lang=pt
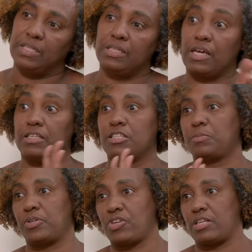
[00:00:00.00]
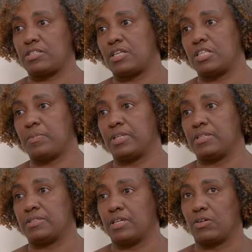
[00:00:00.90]
E aí esses projetos, eles podem
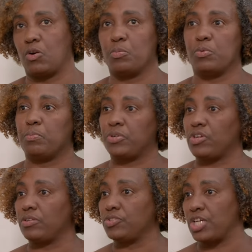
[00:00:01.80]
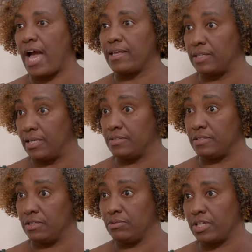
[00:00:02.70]
ser como um projeto de rato e
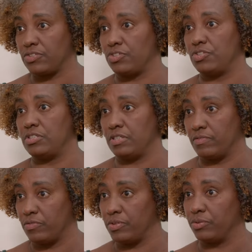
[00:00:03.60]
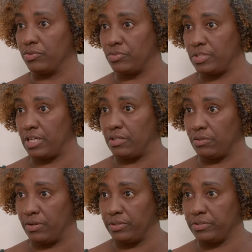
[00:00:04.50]
resíduo, que a gente desenvolveu em um dos
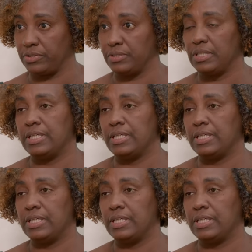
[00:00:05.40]
territórios.